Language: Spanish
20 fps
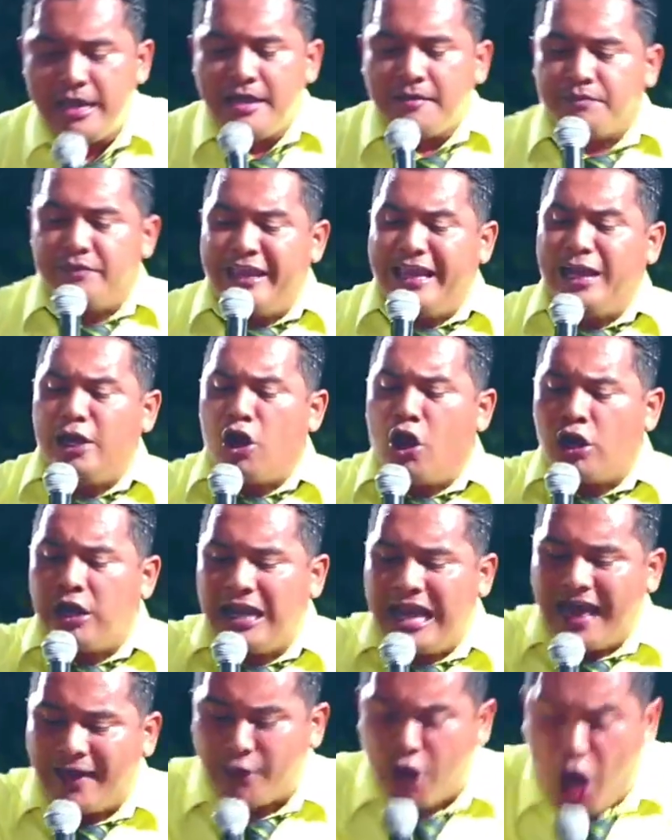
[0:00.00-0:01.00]
Ni los
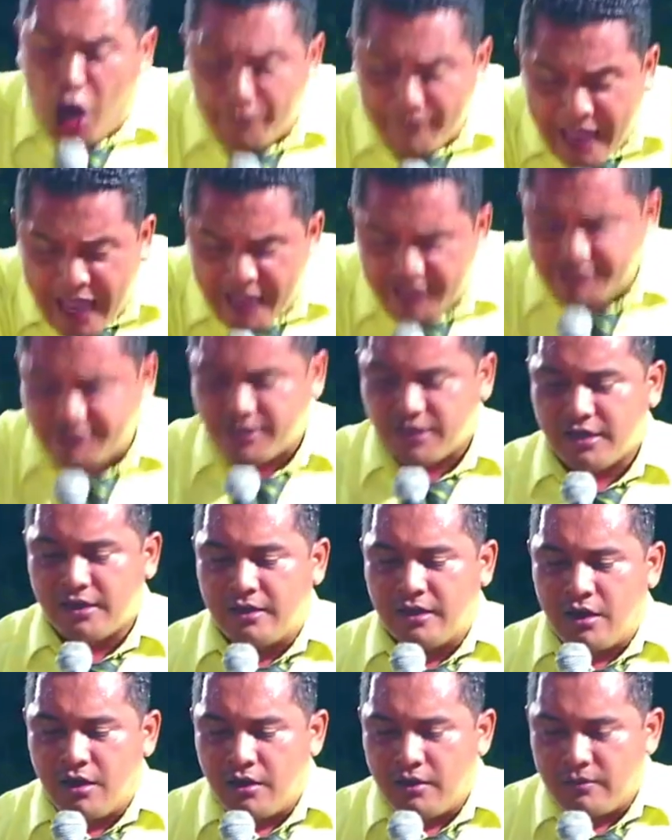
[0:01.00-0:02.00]
ladrones,
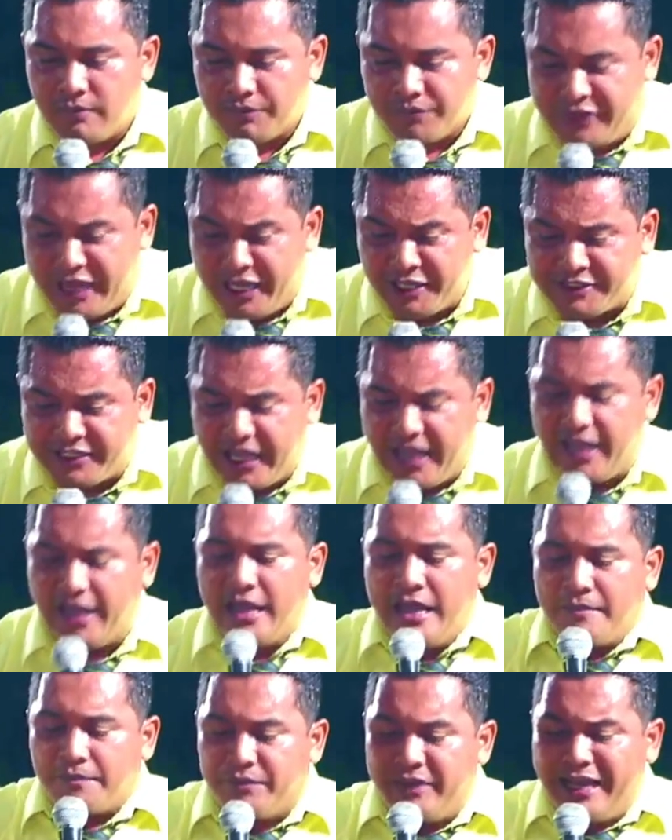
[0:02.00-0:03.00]
dice,
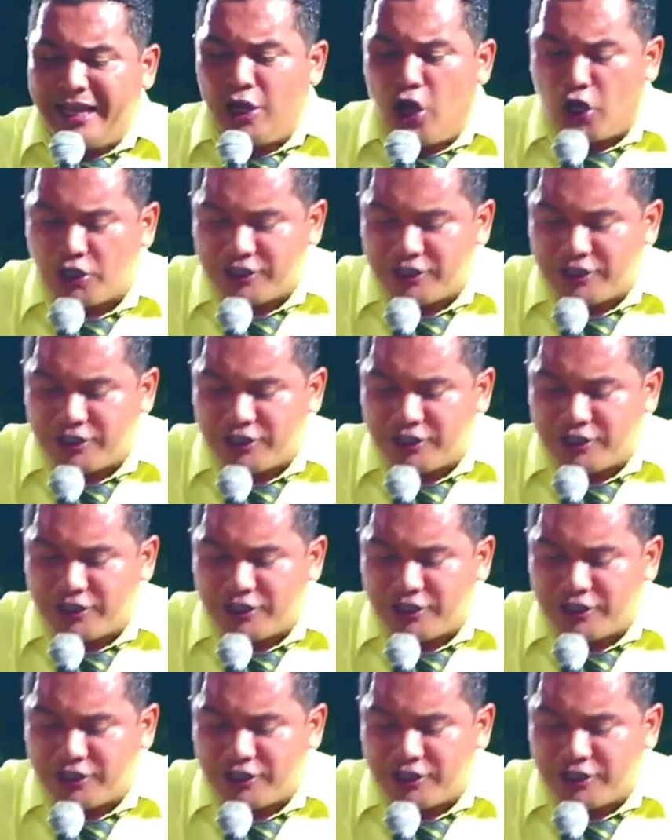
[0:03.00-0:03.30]
ni los